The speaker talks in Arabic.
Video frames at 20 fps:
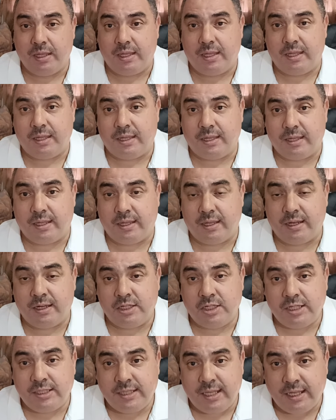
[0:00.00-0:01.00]
آه،
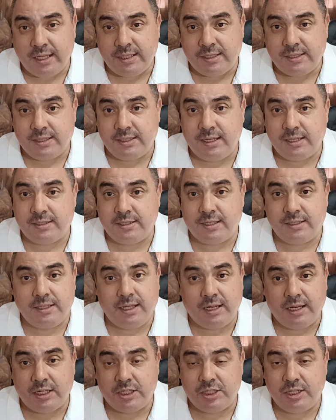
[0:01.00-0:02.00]
الجزائر السياسه
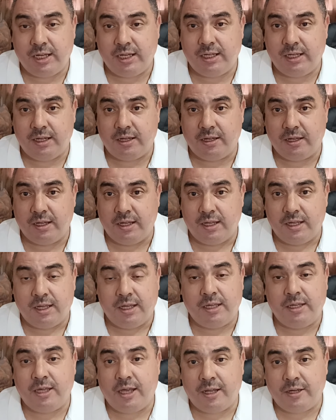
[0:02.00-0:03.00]
ديالها شنو هي
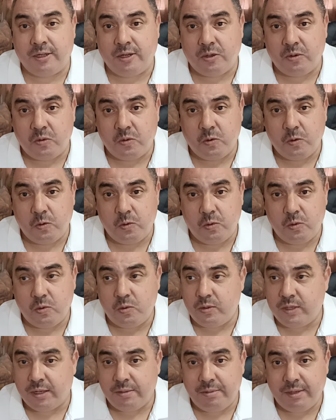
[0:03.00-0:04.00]
هي انه
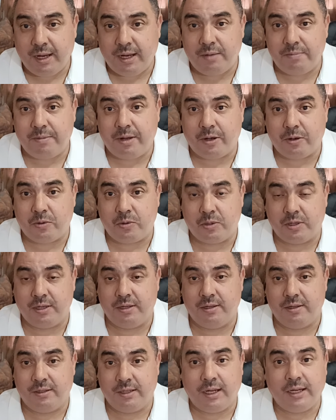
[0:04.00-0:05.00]
كله قابل على المروك
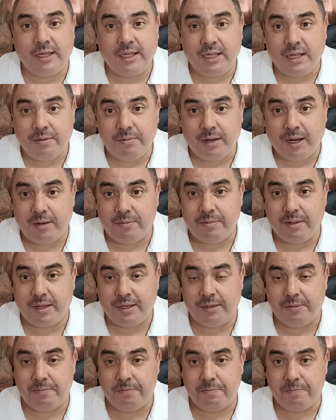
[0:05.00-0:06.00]
يعني قابل على
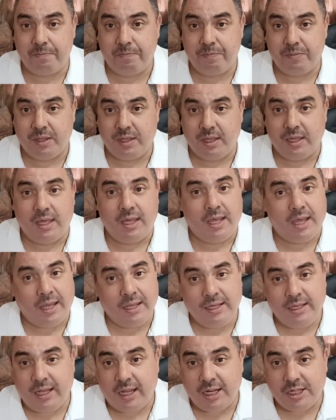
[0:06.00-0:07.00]
المغرب
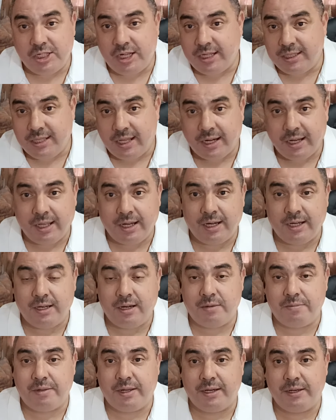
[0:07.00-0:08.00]
اي حاجه خضر غير على
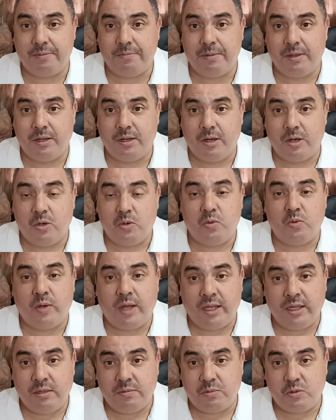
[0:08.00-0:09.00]
المغرب
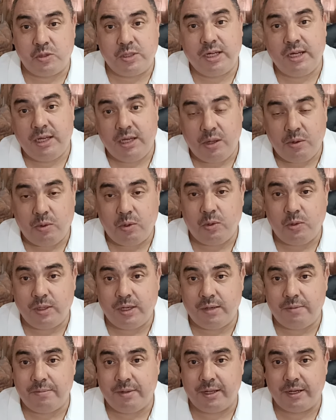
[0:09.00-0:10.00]
واي مشكل لوحوا على
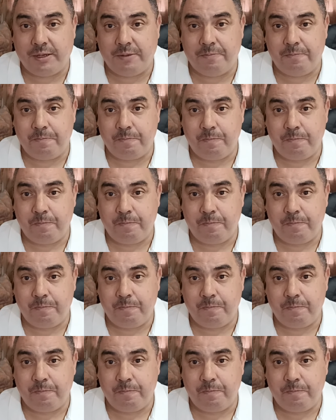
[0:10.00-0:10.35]
المغرب